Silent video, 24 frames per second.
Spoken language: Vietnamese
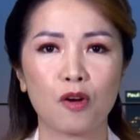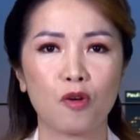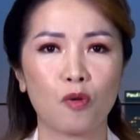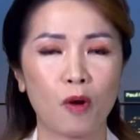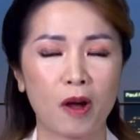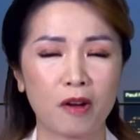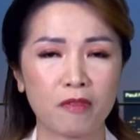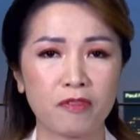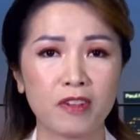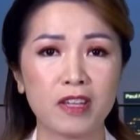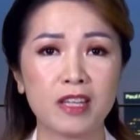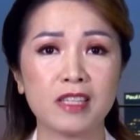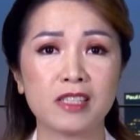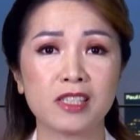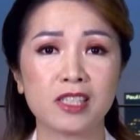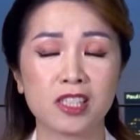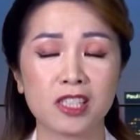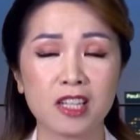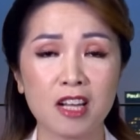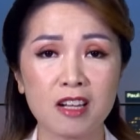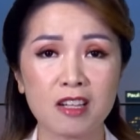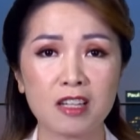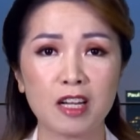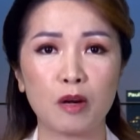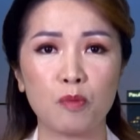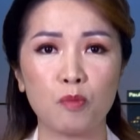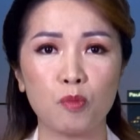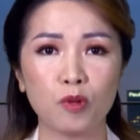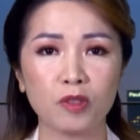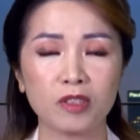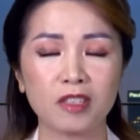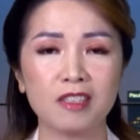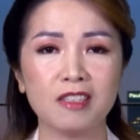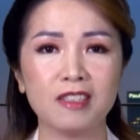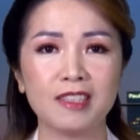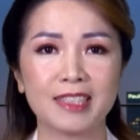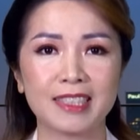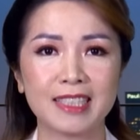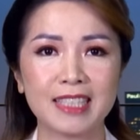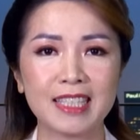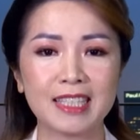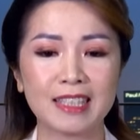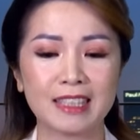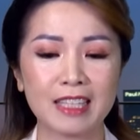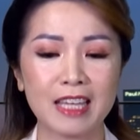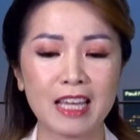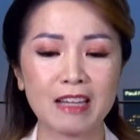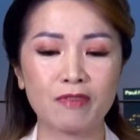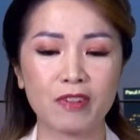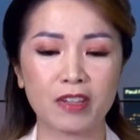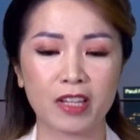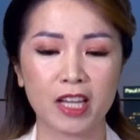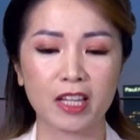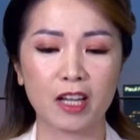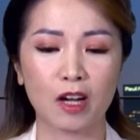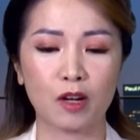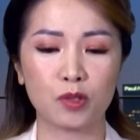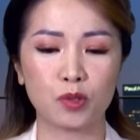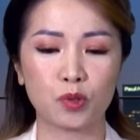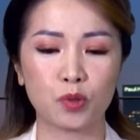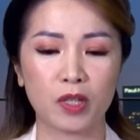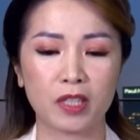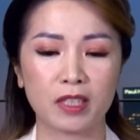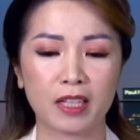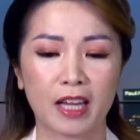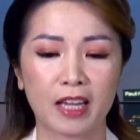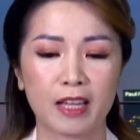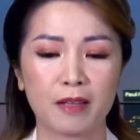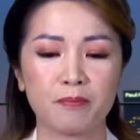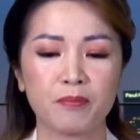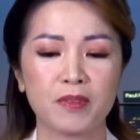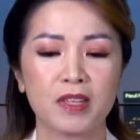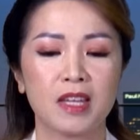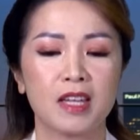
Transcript: Hoàng Vy rất là muốn thưa chi tiết về cái câu chuyện này.